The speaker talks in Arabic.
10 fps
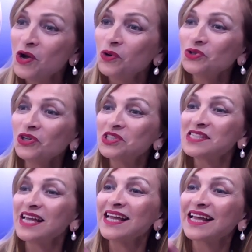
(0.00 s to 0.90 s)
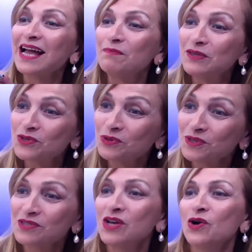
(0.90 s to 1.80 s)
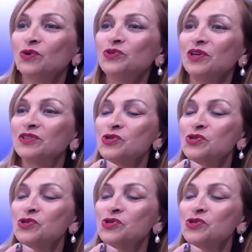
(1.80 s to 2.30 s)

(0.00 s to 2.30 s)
وتحط شطير كعبه زوز وتحط